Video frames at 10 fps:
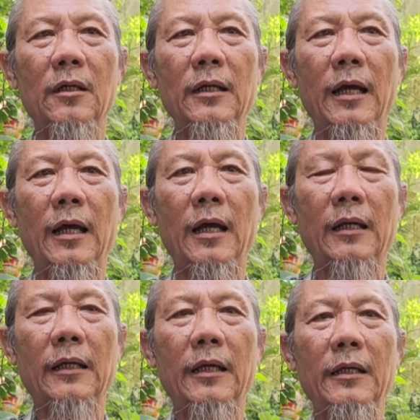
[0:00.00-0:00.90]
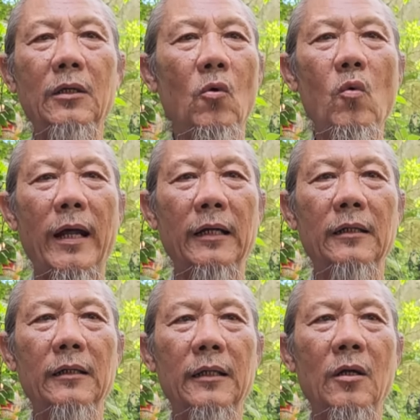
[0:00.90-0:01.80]
là cái ngũ hành,
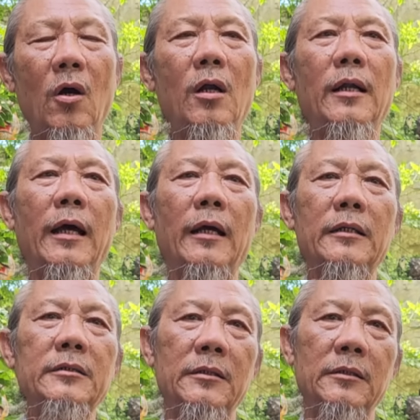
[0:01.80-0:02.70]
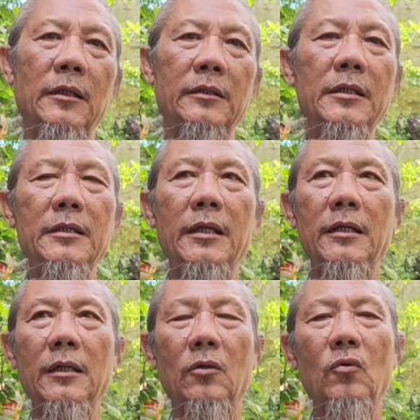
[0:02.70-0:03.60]
thì đó là cái sự là thiên
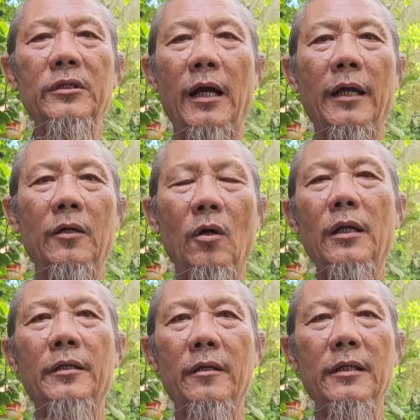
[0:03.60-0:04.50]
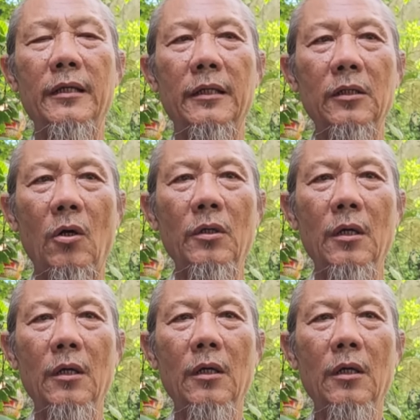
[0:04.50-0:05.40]
nhiên lực của trời, nó là dĩ nhiên vậy thôi.
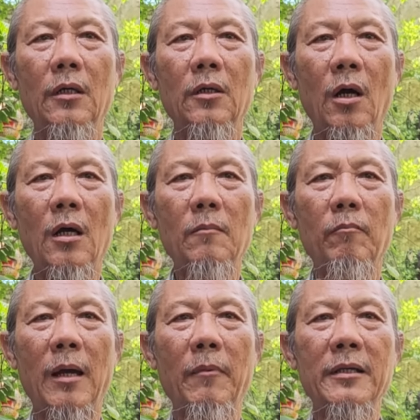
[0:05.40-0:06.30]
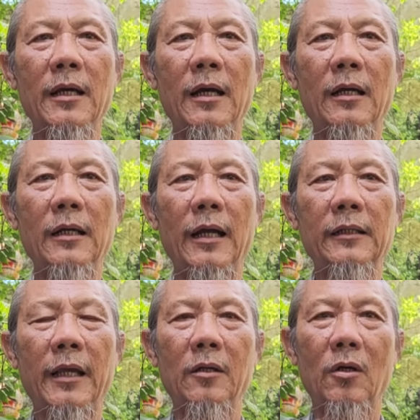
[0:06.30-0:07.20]
Đó mà bây giờ đó là
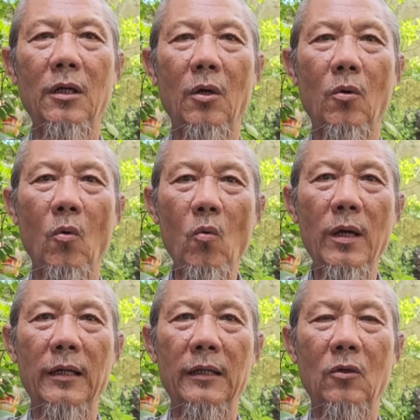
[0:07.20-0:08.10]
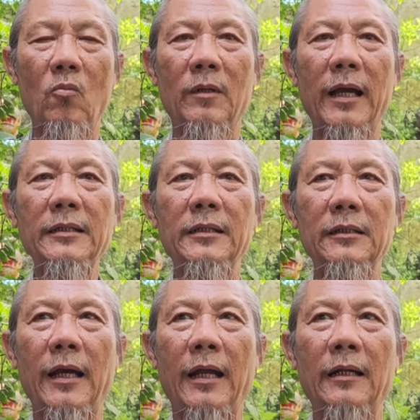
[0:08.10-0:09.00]
thầy nói là ngũ hình cùng các
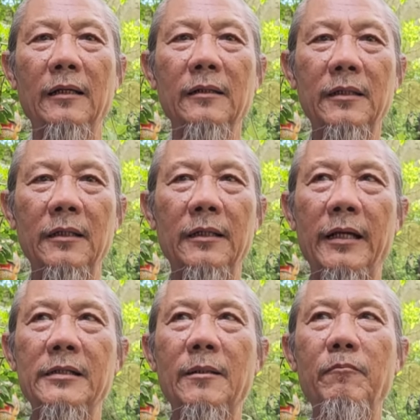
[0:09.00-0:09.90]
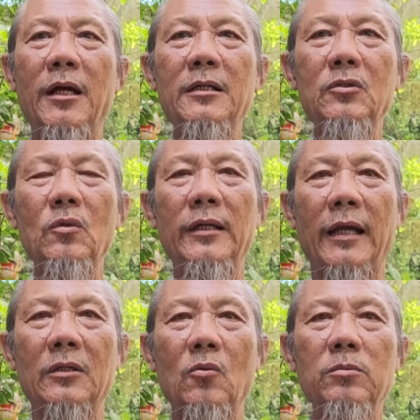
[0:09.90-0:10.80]
chư thần từ đây sắp đến xuống
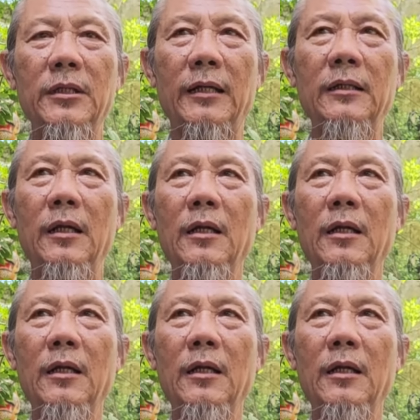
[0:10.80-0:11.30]
gần chúng sanh,